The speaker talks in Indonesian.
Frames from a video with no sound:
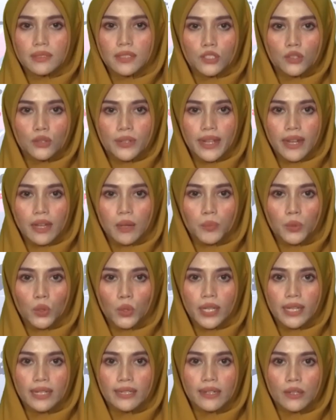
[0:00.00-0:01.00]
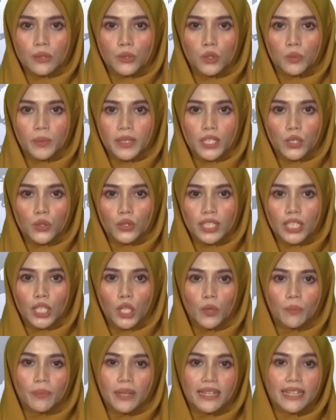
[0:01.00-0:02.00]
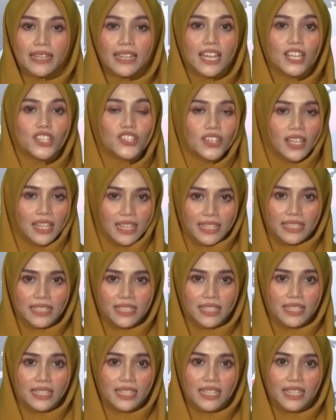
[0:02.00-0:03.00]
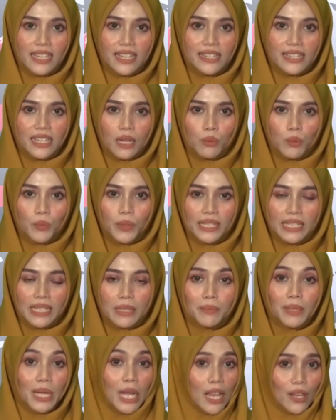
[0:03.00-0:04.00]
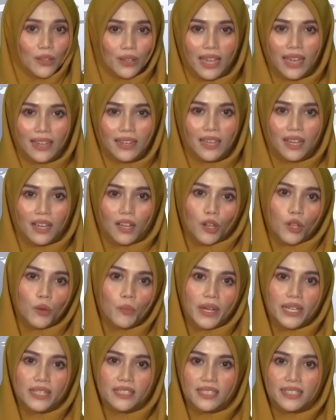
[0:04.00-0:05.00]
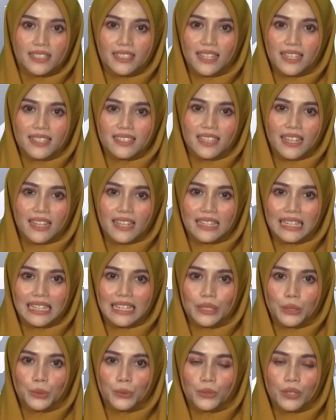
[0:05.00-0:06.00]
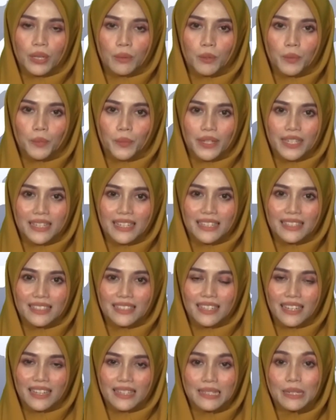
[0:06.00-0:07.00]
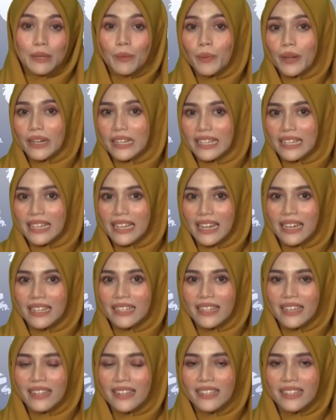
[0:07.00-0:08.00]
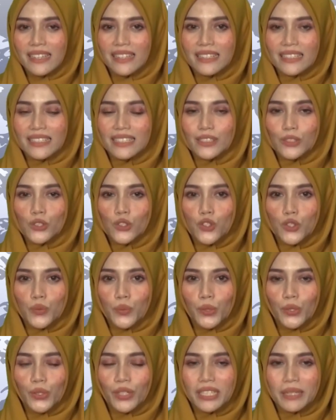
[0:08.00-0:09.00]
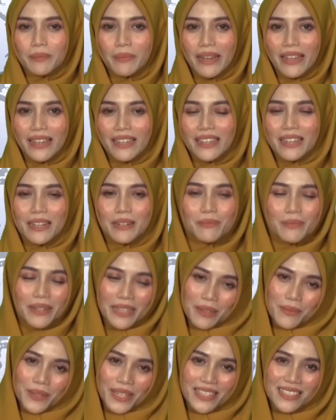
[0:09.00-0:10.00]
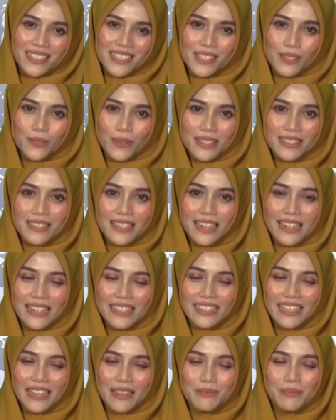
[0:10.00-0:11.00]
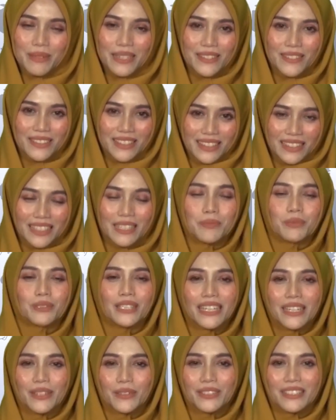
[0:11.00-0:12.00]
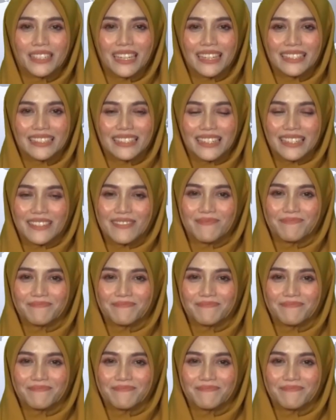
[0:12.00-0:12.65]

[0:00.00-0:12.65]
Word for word: Ya saudara, puluhan regu mengikuti lomba gerak jalan yang digelar di Kabupaten Pekalongan. Lomba ini dilaksanakan guna memperingati Hari Kemerdekaan RI yang ke-75. Bagaimana suasananya? Berikut liputannya untuk Anda.